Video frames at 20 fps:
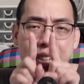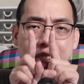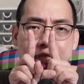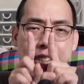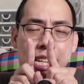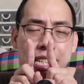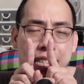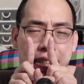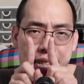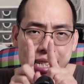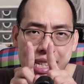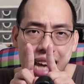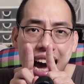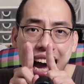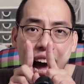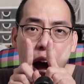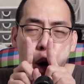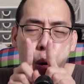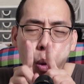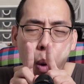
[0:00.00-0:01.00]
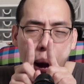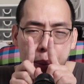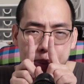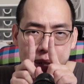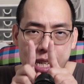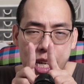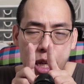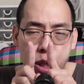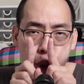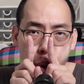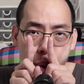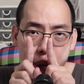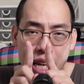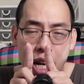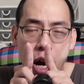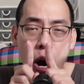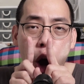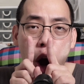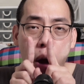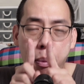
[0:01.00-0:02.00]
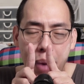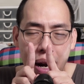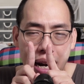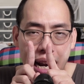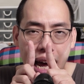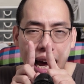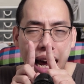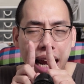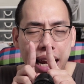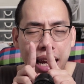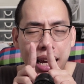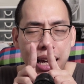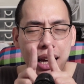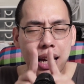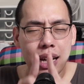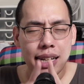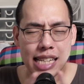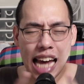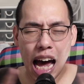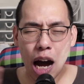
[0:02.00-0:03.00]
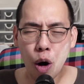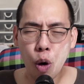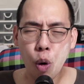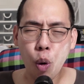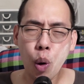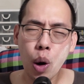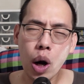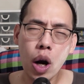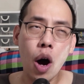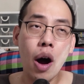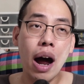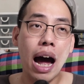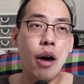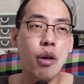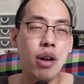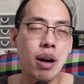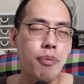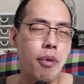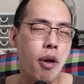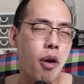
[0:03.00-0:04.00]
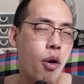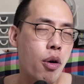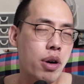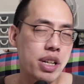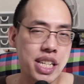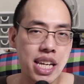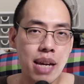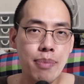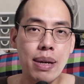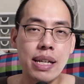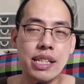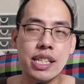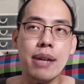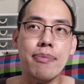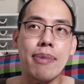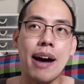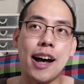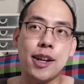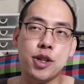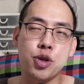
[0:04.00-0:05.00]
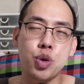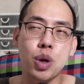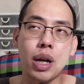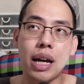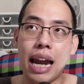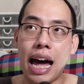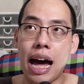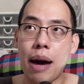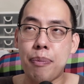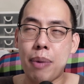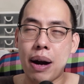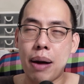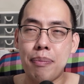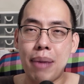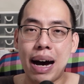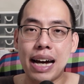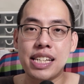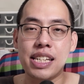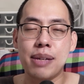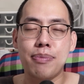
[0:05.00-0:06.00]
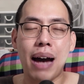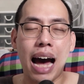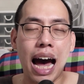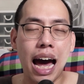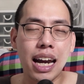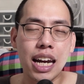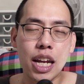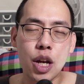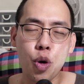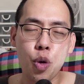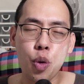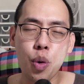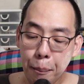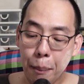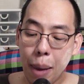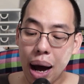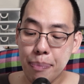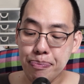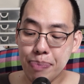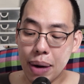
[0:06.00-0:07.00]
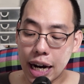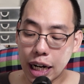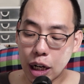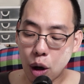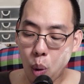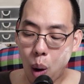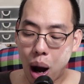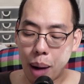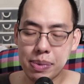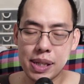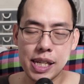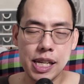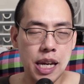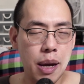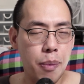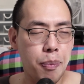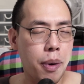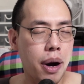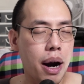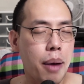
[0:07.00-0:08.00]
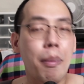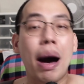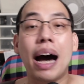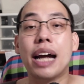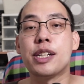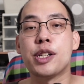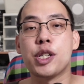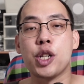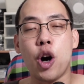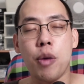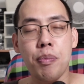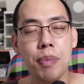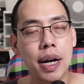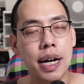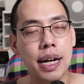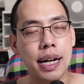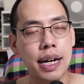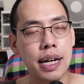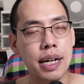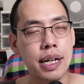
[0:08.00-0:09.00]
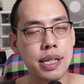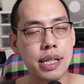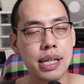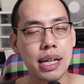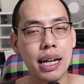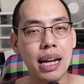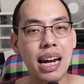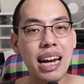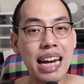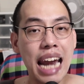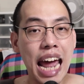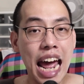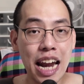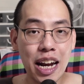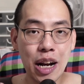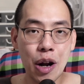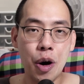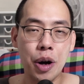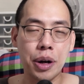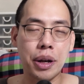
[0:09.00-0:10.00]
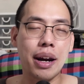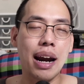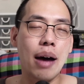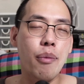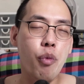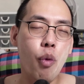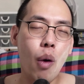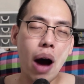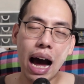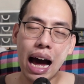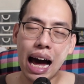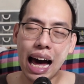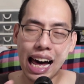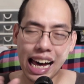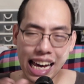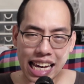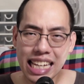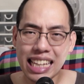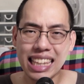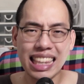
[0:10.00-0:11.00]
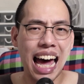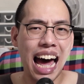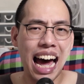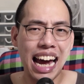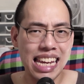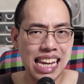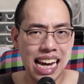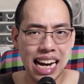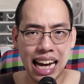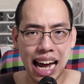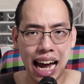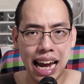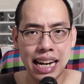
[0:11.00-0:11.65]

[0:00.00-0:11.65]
ที่จะสร้างเอาความถี่ตรงนี้ออกมาได้ถ้าคุณลองเอาลำโพงที่มีเส้นผ่าศูนย์กลางประมาณสิบห้านิ้วมาเปิดความถี่ประมาณ สองหมื่น เฮิร์ตซ์ แน่นอนครับว่าให้ตายยังไง